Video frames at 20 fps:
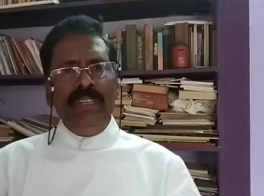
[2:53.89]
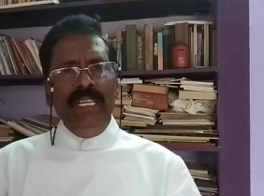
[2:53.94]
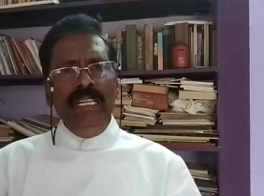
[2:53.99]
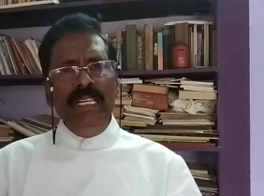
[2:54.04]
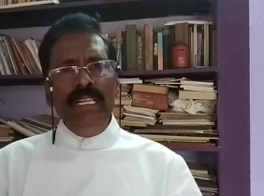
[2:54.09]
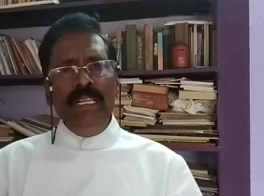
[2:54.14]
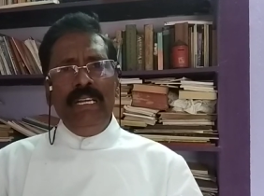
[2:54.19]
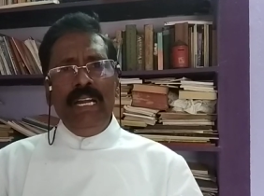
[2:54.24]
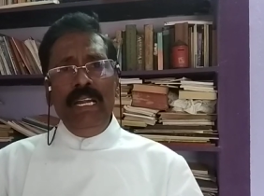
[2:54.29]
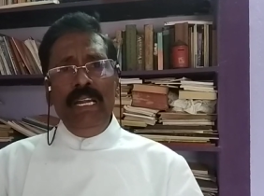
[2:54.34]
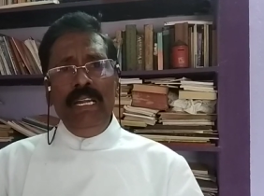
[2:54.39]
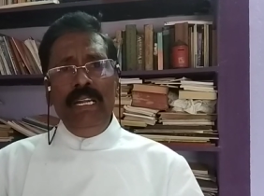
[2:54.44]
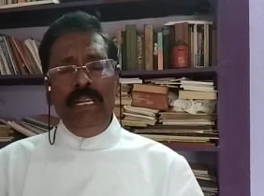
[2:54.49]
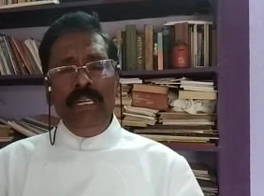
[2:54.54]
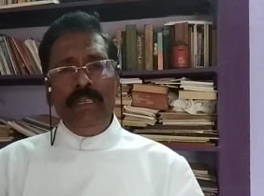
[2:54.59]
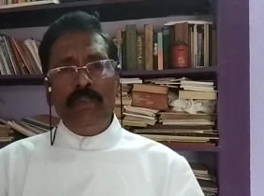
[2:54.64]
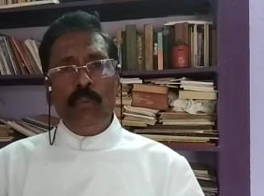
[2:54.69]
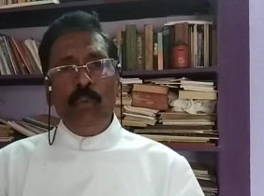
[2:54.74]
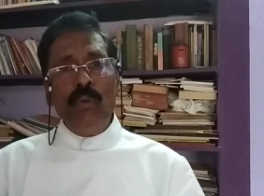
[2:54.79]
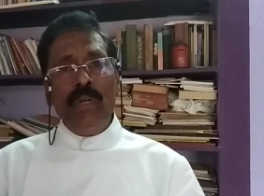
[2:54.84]
நீங்கள்
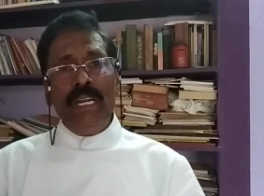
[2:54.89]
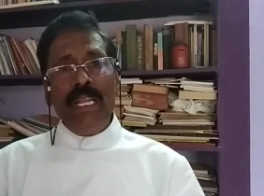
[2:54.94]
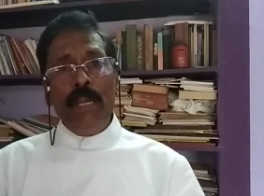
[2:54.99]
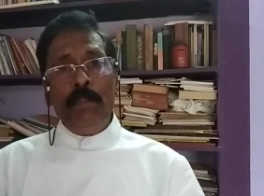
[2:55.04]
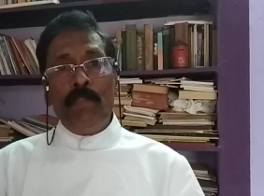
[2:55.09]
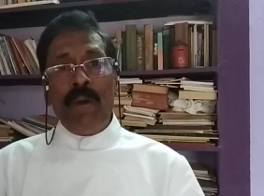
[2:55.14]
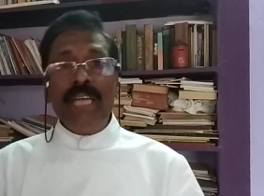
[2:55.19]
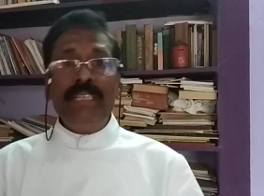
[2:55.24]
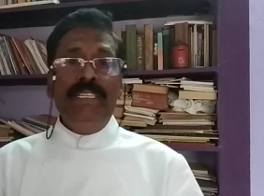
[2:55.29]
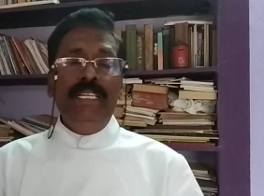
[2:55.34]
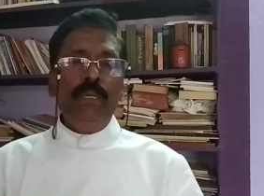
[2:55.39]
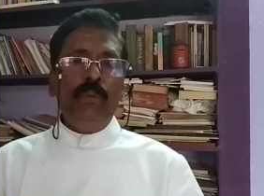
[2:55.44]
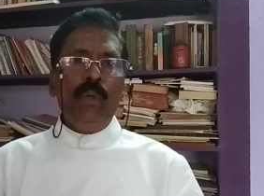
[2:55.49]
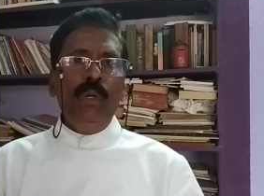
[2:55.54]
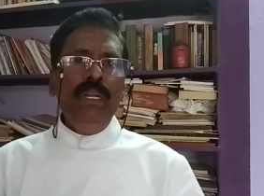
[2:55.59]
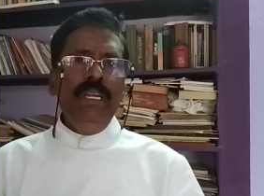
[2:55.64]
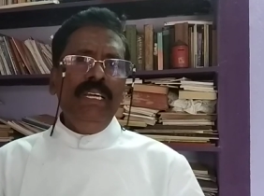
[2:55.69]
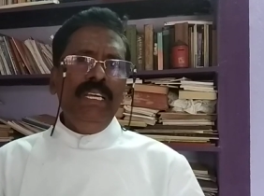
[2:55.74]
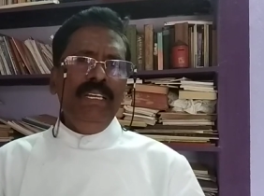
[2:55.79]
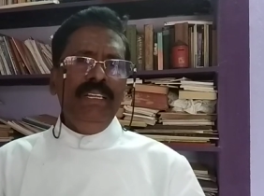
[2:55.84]
உங்களை
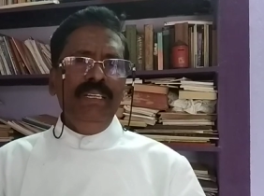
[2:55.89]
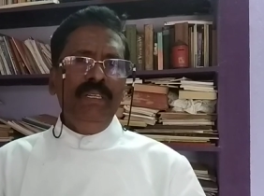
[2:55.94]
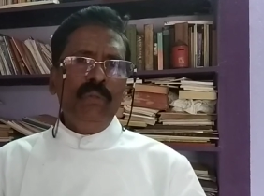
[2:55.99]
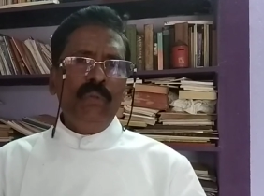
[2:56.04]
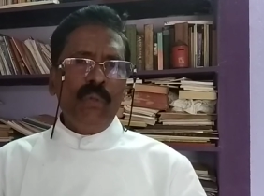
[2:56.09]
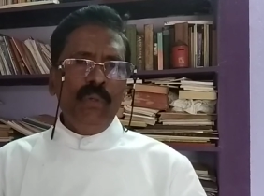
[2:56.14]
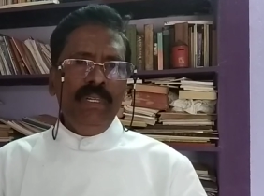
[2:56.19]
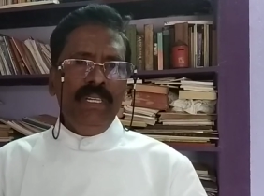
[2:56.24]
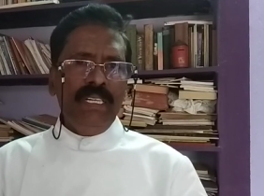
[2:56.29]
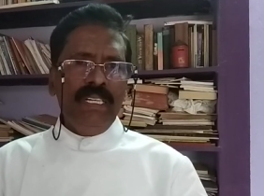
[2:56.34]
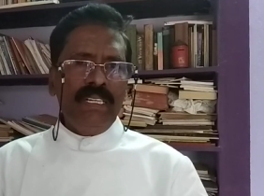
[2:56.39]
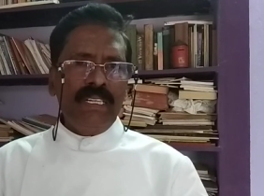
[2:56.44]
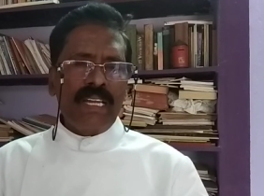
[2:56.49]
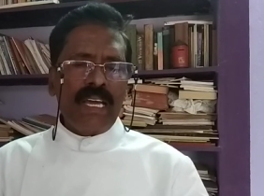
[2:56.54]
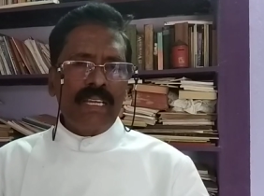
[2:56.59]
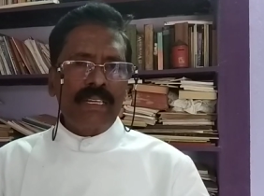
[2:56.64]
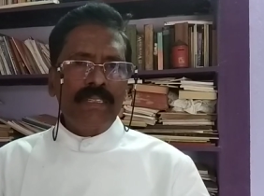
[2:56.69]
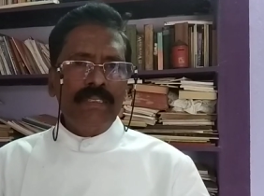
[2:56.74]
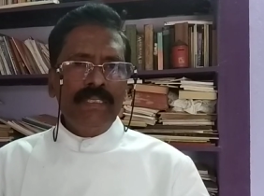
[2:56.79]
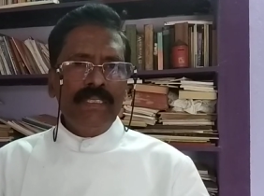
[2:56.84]
மாற்றிக்கொள்ளுங்கள் என்று
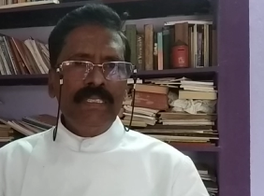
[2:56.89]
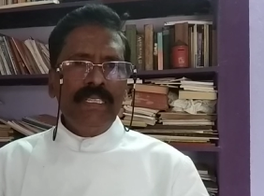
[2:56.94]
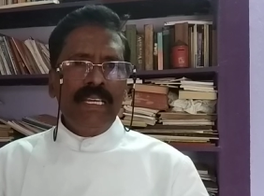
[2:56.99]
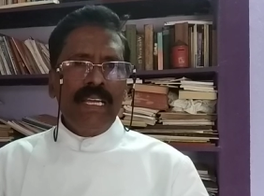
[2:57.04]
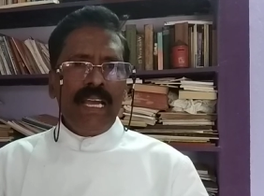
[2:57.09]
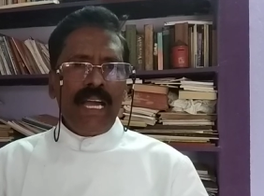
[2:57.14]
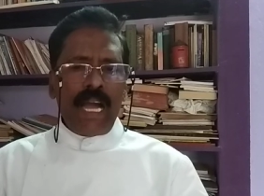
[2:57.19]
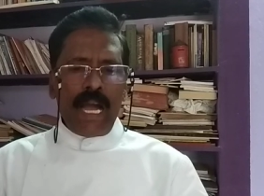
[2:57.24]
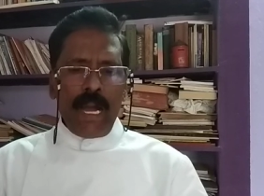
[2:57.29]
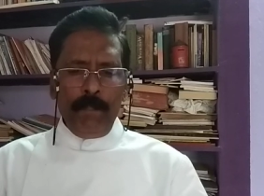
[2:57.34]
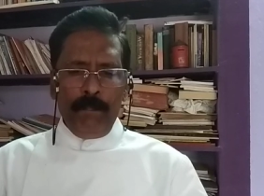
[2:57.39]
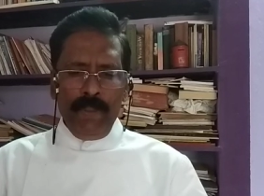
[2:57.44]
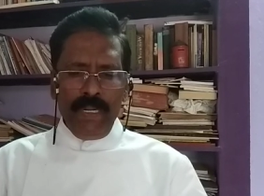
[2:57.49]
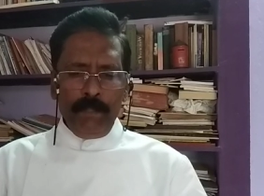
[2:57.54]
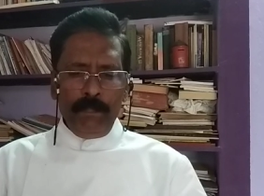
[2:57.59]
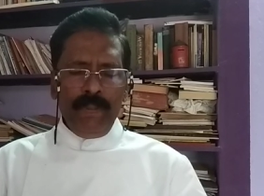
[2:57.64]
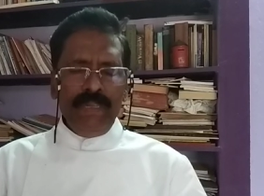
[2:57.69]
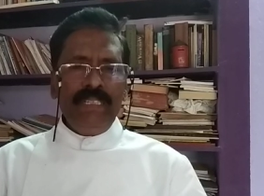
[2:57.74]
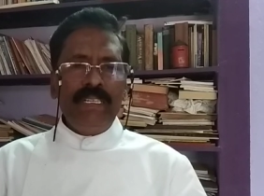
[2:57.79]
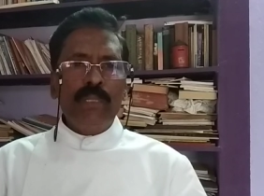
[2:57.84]
சொல்லுகின்றார்
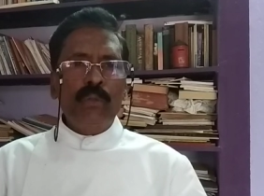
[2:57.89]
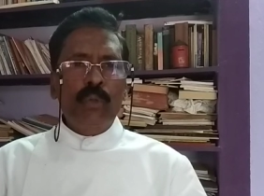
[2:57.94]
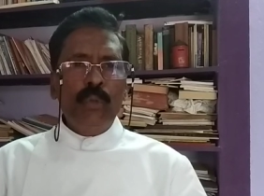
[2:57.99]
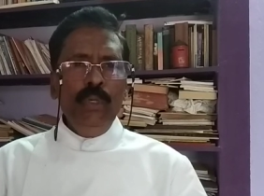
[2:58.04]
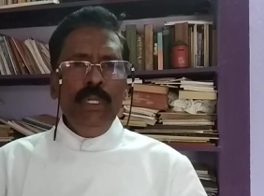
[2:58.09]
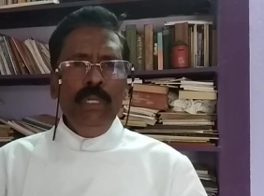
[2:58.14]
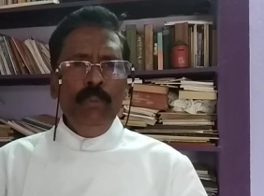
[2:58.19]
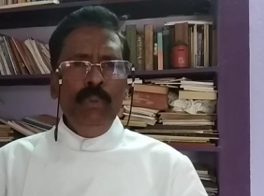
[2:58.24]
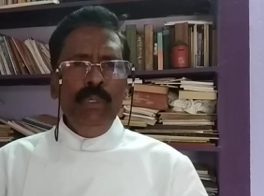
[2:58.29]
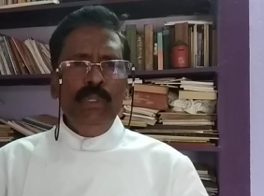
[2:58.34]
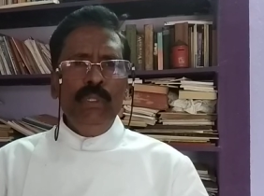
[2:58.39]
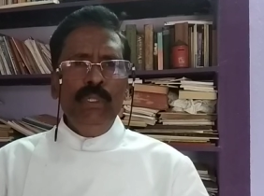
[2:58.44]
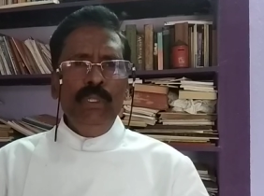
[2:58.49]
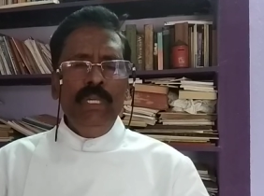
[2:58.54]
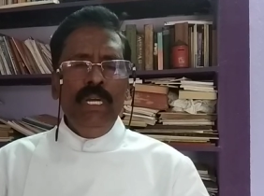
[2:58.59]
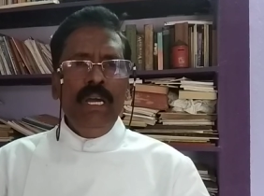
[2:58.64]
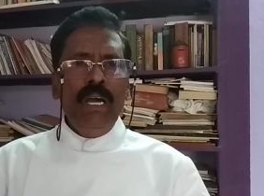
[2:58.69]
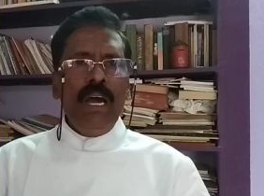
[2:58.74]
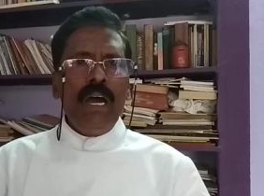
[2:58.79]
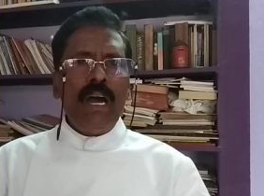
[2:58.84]
அப்படிப்பட்ட துணிவு
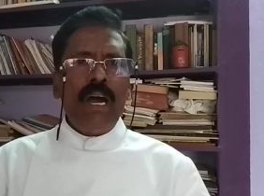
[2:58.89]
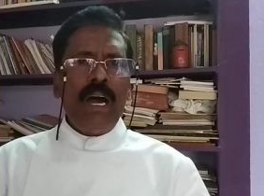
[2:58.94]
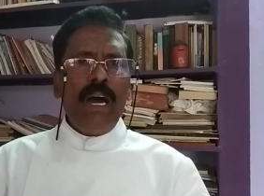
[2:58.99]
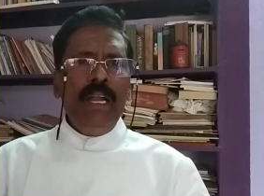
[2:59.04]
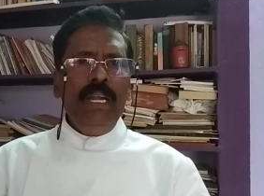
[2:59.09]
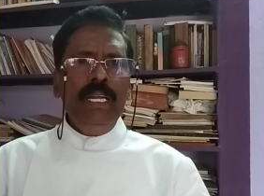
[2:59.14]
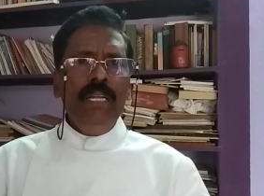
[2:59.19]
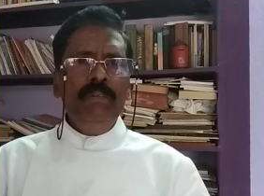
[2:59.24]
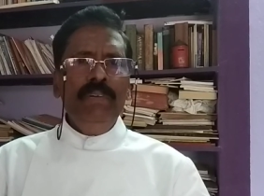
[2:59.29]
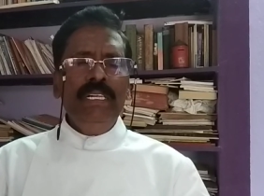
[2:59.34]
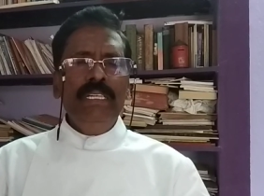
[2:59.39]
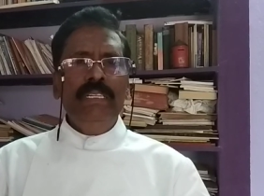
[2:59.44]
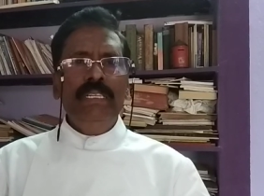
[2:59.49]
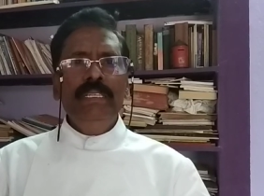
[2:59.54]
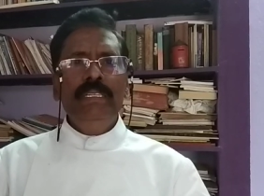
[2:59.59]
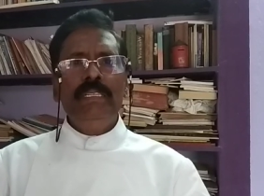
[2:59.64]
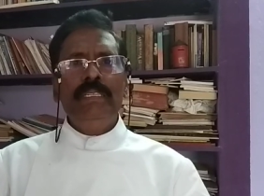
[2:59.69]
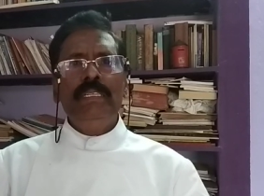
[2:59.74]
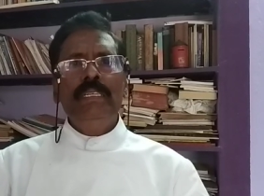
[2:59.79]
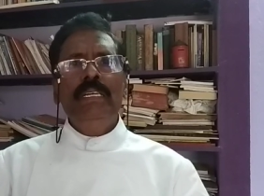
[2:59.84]

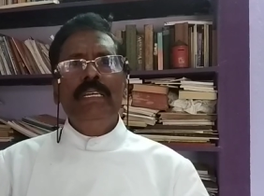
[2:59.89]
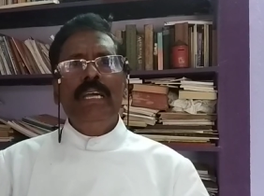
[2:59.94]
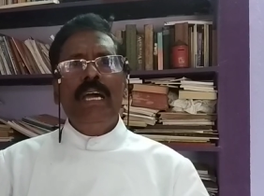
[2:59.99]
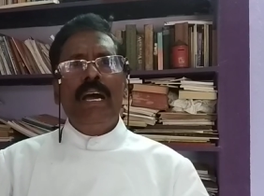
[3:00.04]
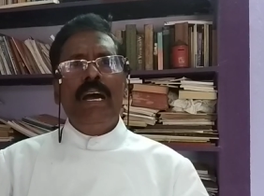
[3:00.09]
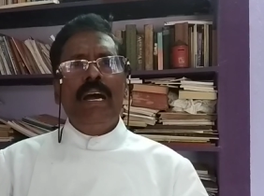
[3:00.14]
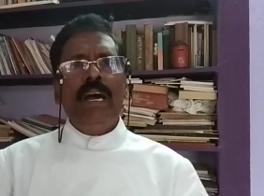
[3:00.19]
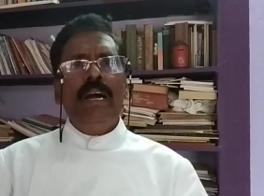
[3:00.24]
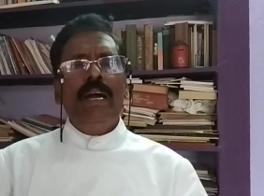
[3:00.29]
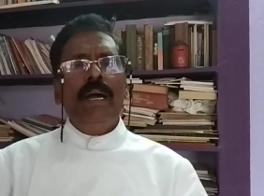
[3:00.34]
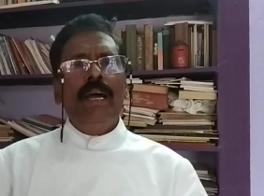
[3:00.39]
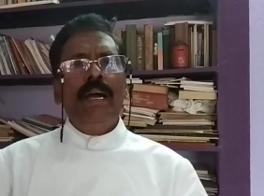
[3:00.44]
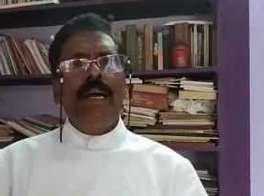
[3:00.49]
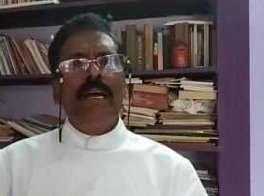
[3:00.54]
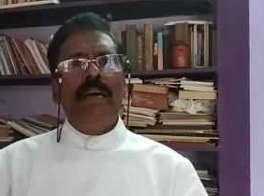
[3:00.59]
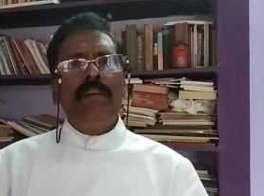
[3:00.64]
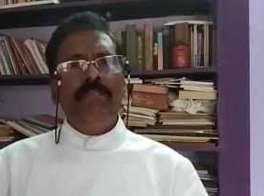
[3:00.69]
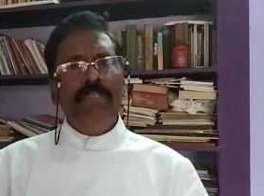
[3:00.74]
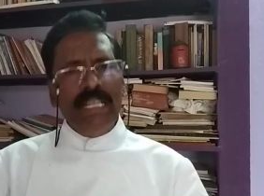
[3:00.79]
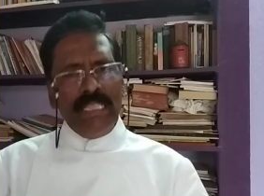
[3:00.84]
ஆண்டவருக்கு
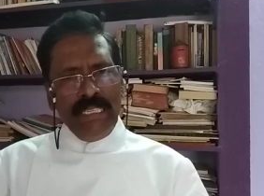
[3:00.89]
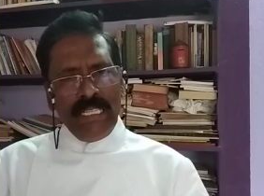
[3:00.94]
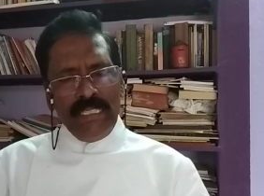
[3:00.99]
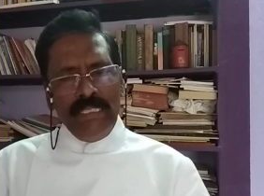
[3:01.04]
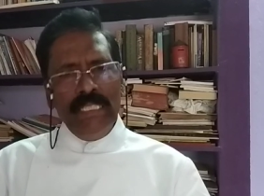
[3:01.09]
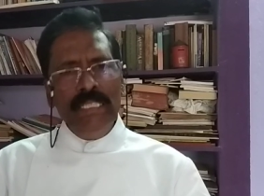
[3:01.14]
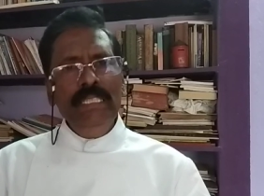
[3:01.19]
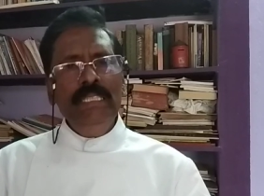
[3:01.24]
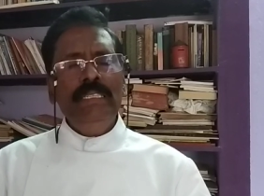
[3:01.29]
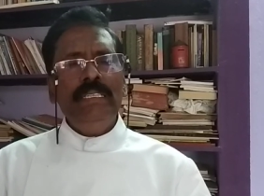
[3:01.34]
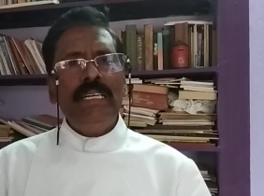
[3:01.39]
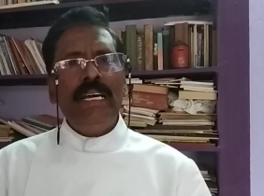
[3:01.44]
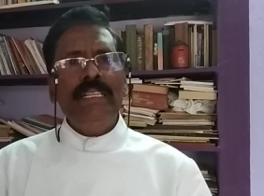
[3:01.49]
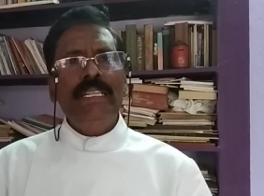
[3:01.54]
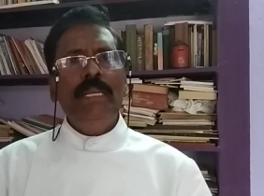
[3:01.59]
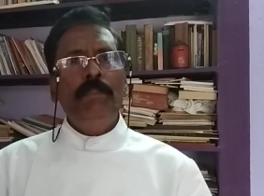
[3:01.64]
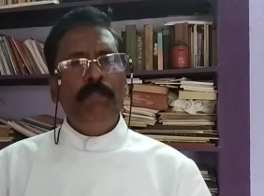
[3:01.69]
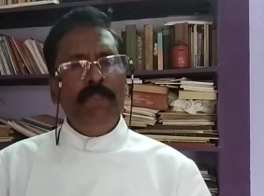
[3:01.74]
வந்தது அதை